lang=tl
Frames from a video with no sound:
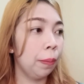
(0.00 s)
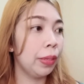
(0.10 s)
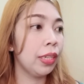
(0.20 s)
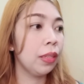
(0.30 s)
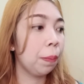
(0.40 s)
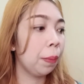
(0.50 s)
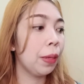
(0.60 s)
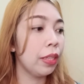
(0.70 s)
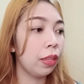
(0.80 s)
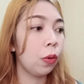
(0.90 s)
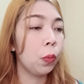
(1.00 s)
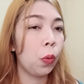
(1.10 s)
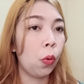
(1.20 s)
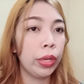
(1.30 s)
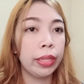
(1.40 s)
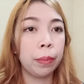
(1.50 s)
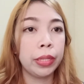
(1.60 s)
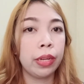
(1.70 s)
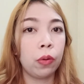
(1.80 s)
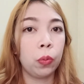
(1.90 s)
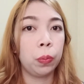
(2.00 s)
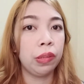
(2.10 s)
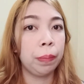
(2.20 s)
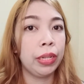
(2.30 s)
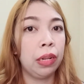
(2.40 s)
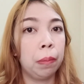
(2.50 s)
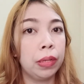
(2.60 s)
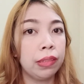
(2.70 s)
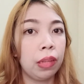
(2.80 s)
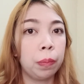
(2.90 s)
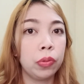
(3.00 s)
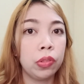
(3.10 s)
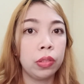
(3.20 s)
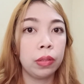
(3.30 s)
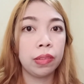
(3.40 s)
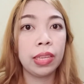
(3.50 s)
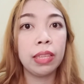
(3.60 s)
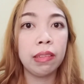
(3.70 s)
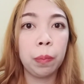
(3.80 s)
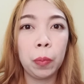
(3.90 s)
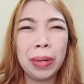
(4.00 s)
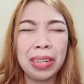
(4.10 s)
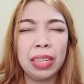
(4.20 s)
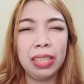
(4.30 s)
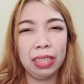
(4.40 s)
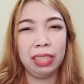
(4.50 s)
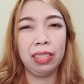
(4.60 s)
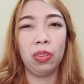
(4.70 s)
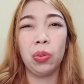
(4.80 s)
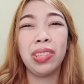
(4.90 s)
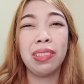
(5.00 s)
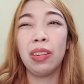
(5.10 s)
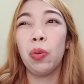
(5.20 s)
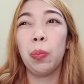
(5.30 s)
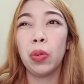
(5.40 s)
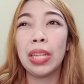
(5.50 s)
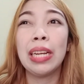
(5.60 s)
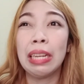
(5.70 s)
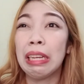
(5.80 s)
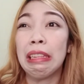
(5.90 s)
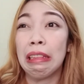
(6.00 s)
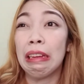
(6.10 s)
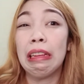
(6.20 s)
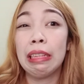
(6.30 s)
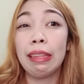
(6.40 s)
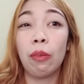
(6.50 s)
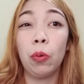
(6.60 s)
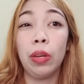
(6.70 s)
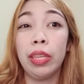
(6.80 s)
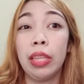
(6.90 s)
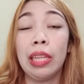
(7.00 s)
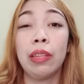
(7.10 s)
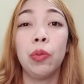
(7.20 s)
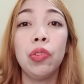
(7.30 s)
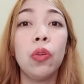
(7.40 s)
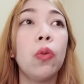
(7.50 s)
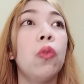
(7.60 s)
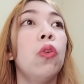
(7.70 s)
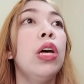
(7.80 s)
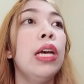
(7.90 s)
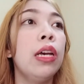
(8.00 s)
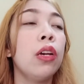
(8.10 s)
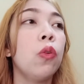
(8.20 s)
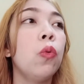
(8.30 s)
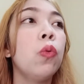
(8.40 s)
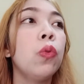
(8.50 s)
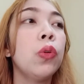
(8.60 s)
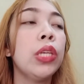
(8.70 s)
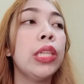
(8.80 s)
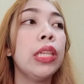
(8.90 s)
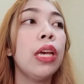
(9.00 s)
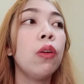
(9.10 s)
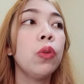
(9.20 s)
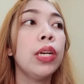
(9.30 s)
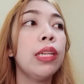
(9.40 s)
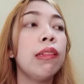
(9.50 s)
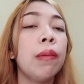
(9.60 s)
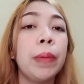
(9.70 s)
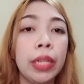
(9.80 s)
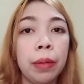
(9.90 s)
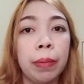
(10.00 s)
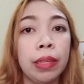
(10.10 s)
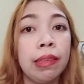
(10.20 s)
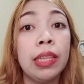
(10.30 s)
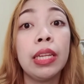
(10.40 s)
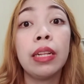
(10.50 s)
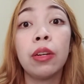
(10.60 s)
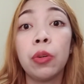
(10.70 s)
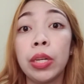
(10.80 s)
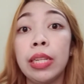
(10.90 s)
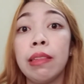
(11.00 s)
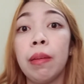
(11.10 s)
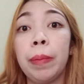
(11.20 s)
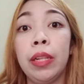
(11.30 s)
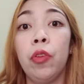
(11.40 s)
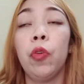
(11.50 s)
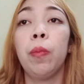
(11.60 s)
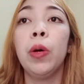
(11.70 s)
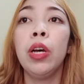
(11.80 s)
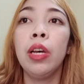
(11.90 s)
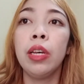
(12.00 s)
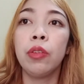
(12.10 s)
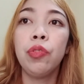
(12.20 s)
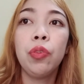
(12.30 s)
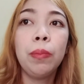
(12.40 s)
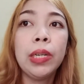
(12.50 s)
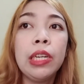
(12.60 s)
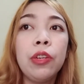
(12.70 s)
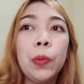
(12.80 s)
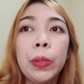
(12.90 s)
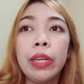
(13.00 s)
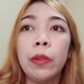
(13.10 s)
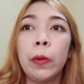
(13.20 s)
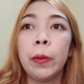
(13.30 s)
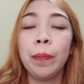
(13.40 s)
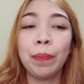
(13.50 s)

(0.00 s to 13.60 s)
parang napapakita kong okay naman ako sa panlabas. Tapos sa isip, ko parang galit na galit ako. Tapos sa loob ko talagang galit na galit ako. Ganyan. Gusto ko, kung hindi ako galit sa panlabas, hindi rin ako galit sa panloob. Gusto ko bagay yung ano,